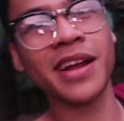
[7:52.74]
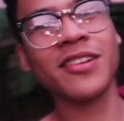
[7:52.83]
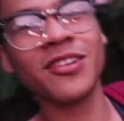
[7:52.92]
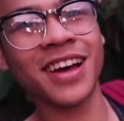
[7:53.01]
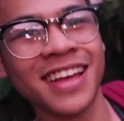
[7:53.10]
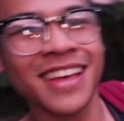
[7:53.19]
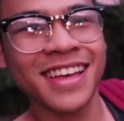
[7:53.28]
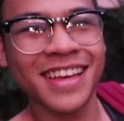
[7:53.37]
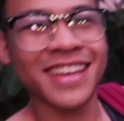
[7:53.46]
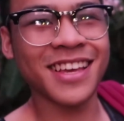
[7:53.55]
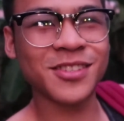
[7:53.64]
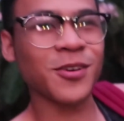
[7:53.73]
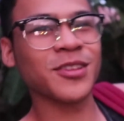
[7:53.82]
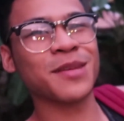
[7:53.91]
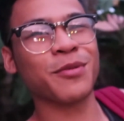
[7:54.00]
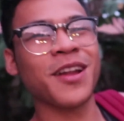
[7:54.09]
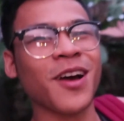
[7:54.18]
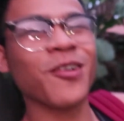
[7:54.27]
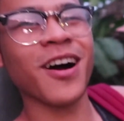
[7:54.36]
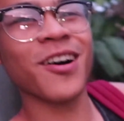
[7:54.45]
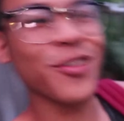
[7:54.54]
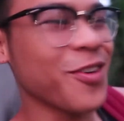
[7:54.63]
prado ha. Gisuod na po na ko
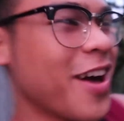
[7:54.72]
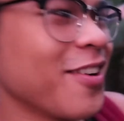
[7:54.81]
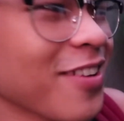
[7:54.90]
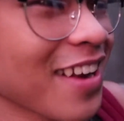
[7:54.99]
akong kuano